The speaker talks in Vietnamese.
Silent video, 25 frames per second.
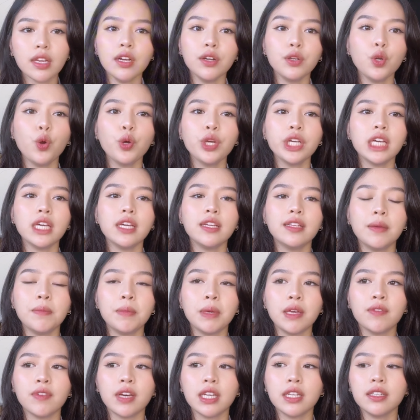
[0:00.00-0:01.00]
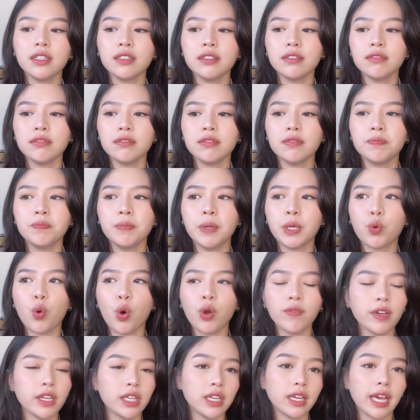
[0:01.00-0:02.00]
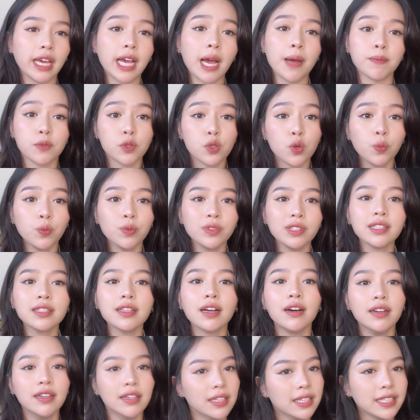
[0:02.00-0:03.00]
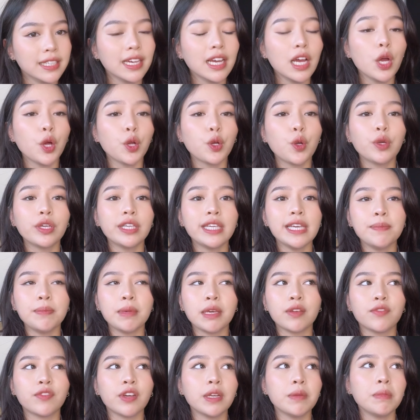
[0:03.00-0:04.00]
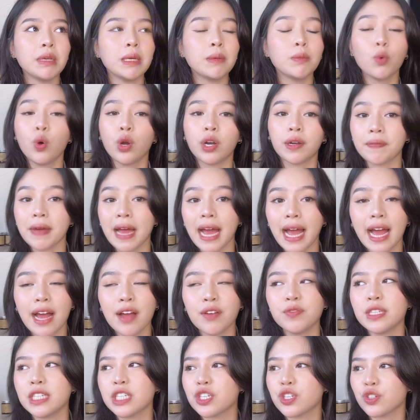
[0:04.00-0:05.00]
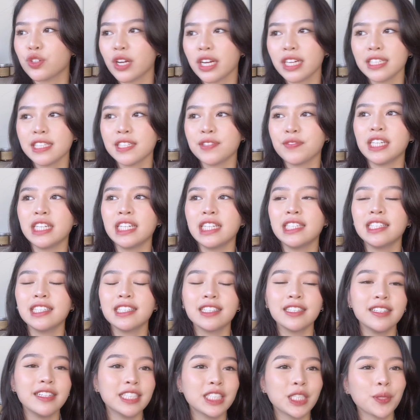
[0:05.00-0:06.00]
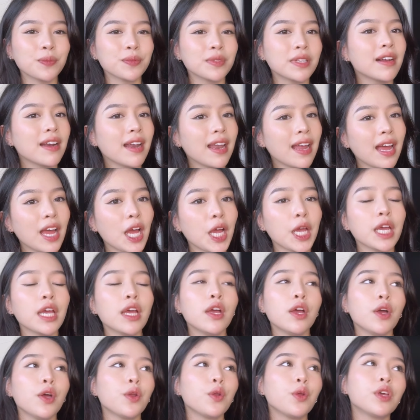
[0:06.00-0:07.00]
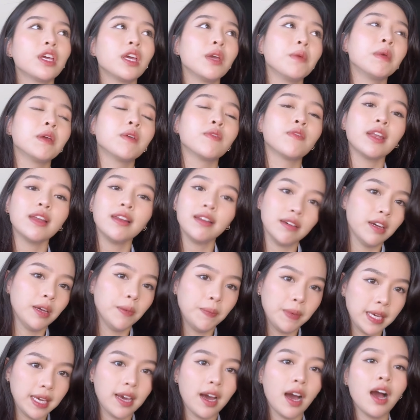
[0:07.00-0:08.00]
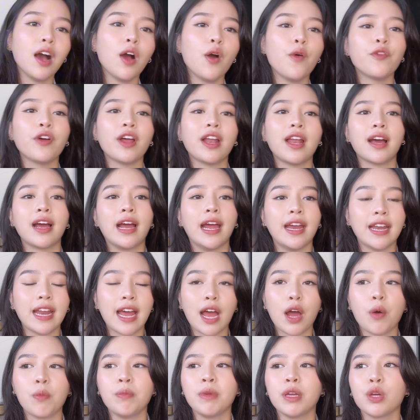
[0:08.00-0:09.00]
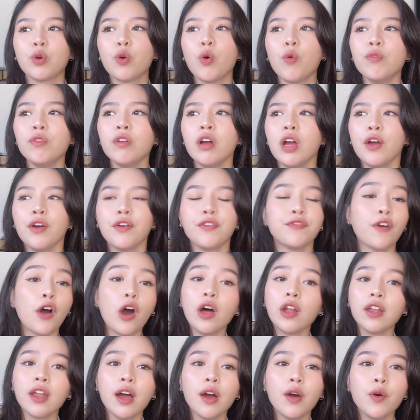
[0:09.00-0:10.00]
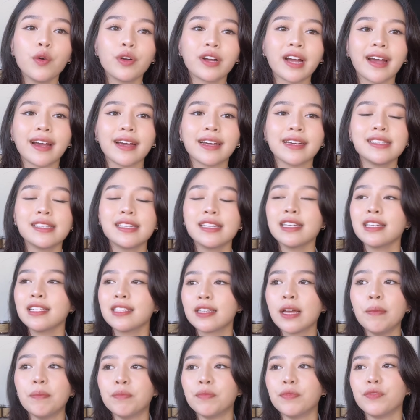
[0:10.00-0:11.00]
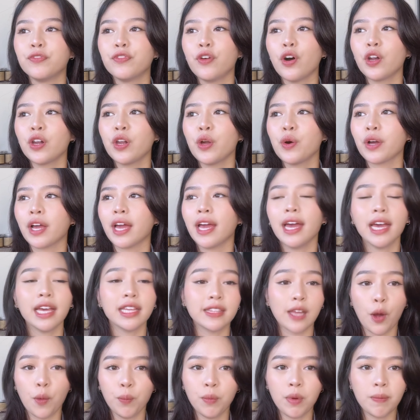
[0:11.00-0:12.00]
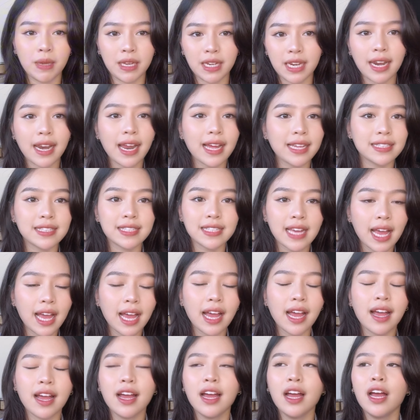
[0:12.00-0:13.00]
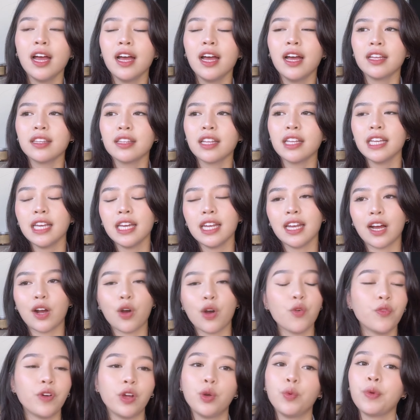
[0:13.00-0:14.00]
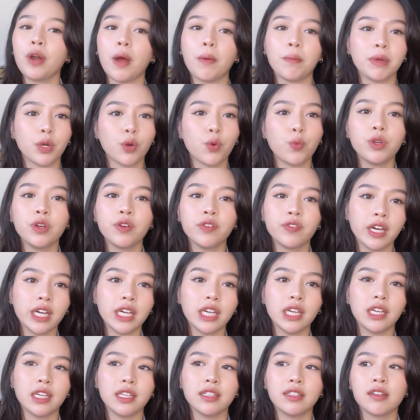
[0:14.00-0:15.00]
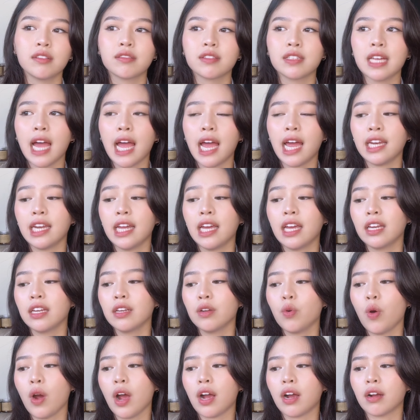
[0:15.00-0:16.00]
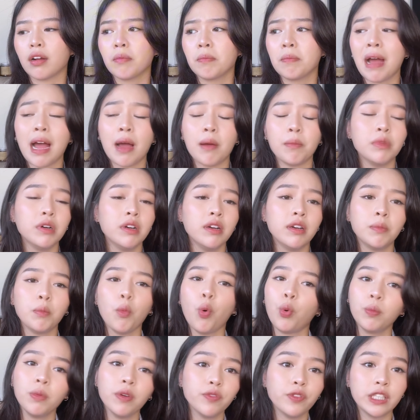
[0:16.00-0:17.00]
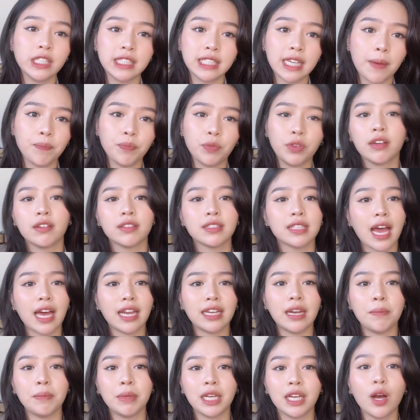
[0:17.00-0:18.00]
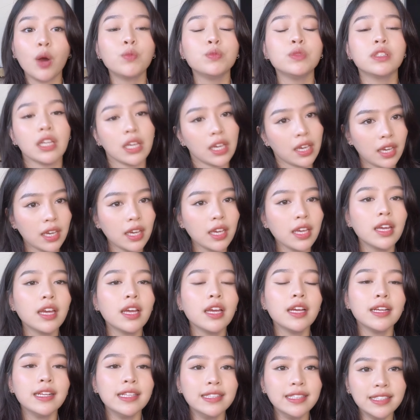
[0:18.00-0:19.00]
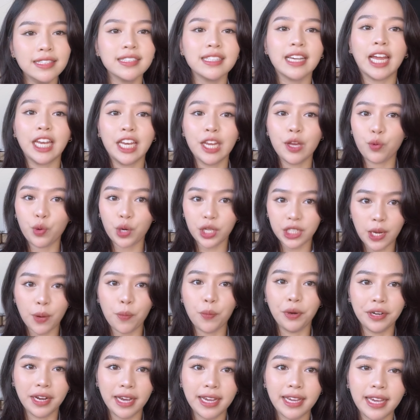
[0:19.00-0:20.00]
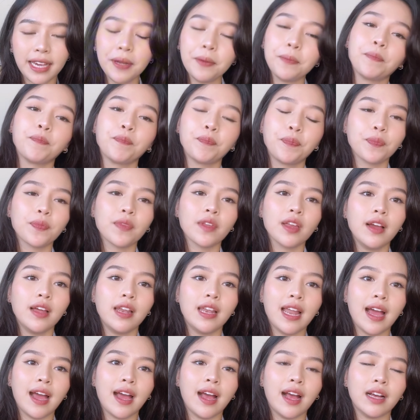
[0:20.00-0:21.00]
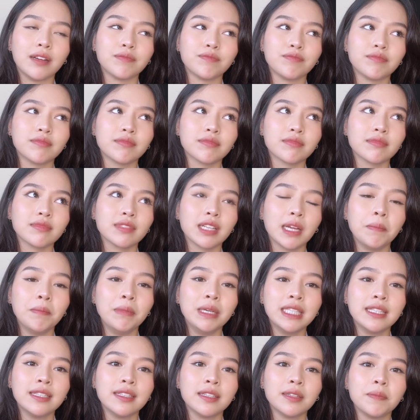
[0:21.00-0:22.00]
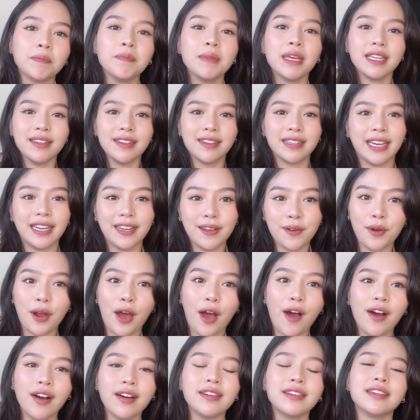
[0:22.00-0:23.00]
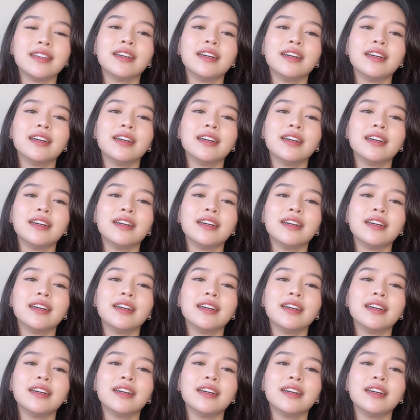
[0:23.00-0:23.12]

đôi khi thì mình vẫn bị cuốn vào những cái cảm xúc nhất thời đôi khi mình vẫn bị buồn bã bị stress vì những thứ ở trong tương lai đôi khi mình vẫn lười biếng không phải là ngày nào mình cũng follow cái system follow cái hệ thống mà mình đã đặt ra tất nhiên là không phải lúc nào mình cũng như vậy thực ra đến khoảng 30 40 phần trăm thời gian là mình không như thế nhưng cái điều quan trọng ở đây ấy là mình biết được cái điều đó